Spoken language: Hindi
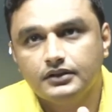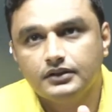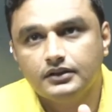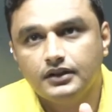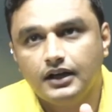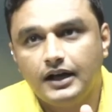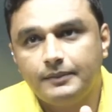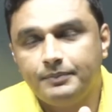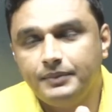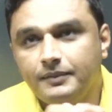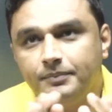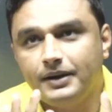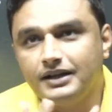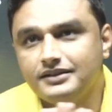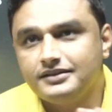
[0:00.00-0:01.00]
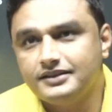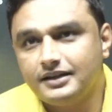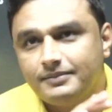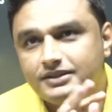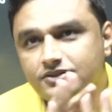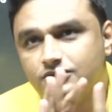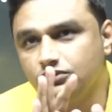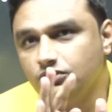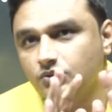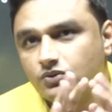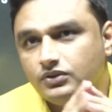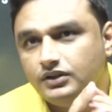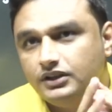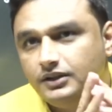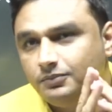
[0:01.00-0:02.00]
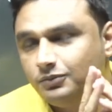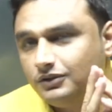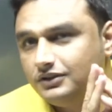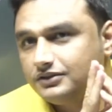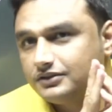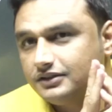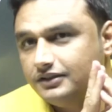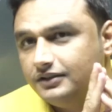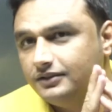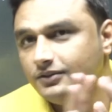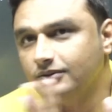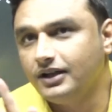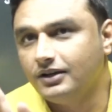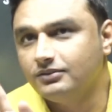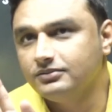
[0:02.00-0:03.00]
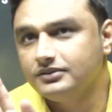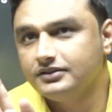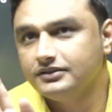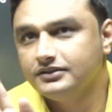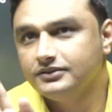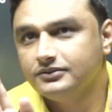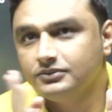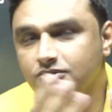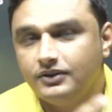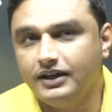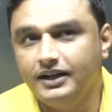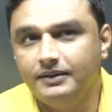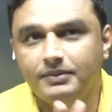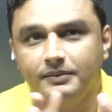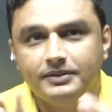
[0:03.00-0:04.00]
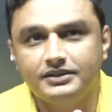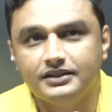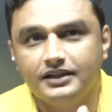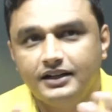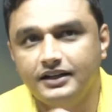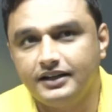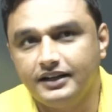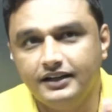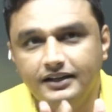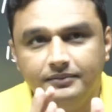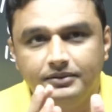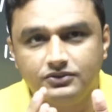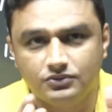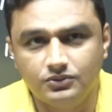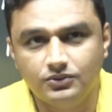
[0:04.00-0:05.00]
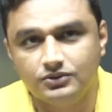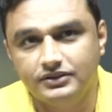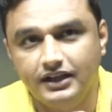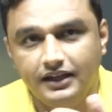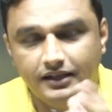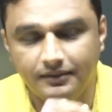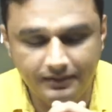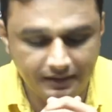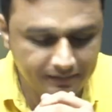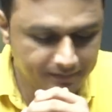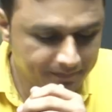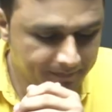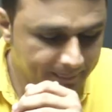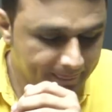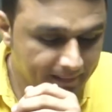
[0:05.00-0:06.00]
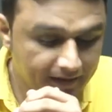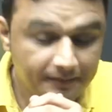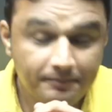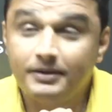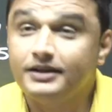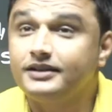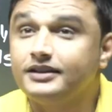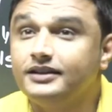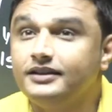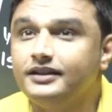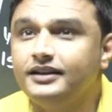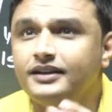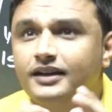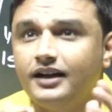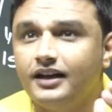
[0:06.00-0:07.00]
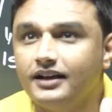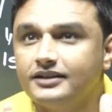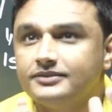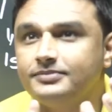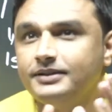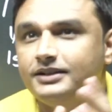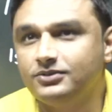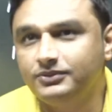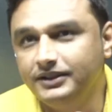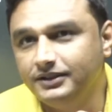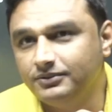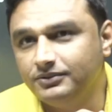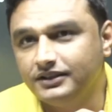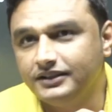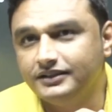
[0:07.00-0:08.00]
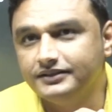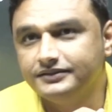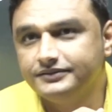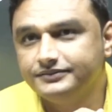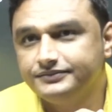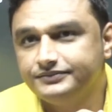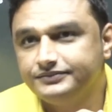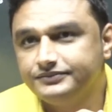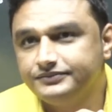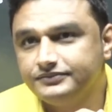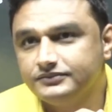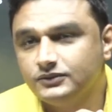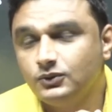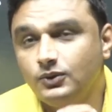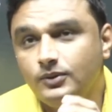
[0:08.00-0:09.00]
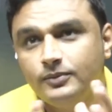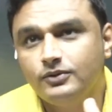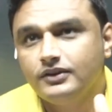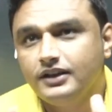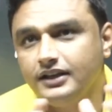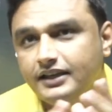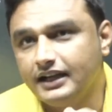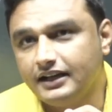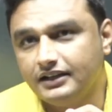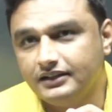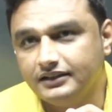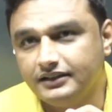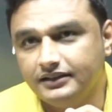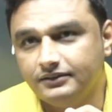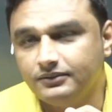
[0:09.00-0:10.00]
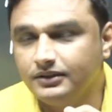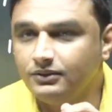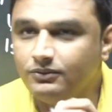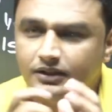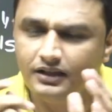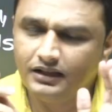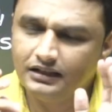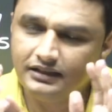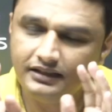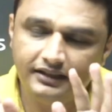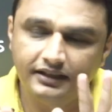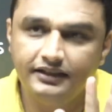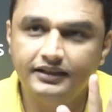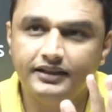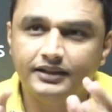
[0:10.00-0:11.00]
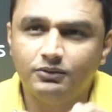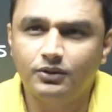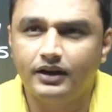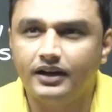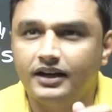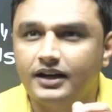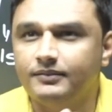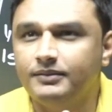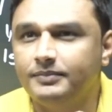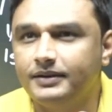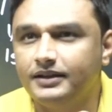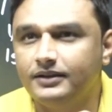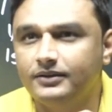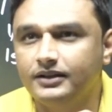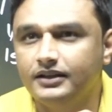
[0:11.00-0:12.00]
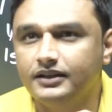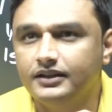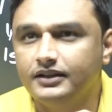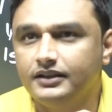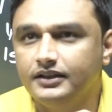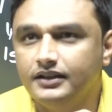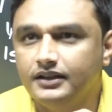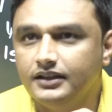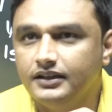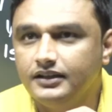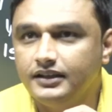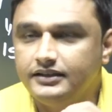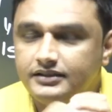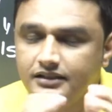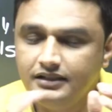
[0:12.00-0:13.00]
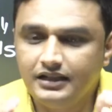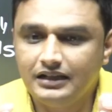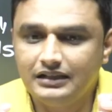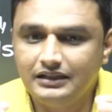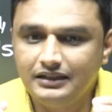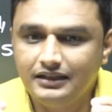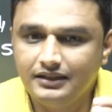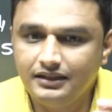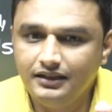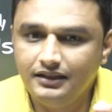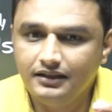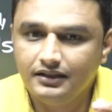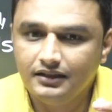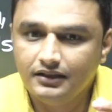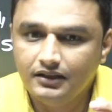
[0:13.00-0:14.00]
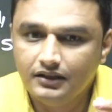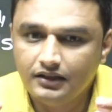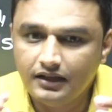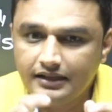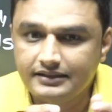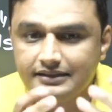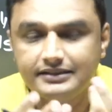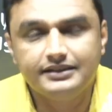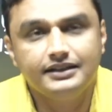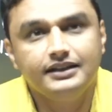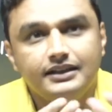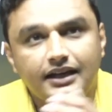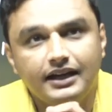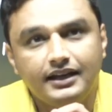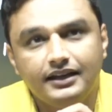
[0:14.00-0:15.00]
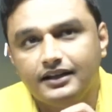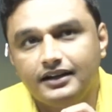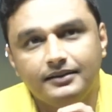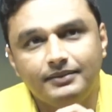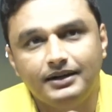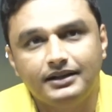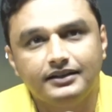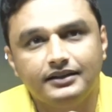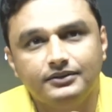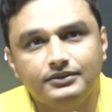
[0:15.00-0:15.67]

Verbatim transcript: आपने पांच हजार बच्चों को नौकरी दी पुलिस की नो डाउट वो ज्वाइनिंग पे भी चले गए ट्रेनिंग भी शुरू हो जाएगी अभी बट कितने हरासमेंट हुई है उनकी उनमें उनकी क्या गलती है उनकी उनकी गलती यही है कि वो हरियाणा में पैदा हो गए या इसलिए गलती है कि एचएससी की तैयारी करने बैठ गए हो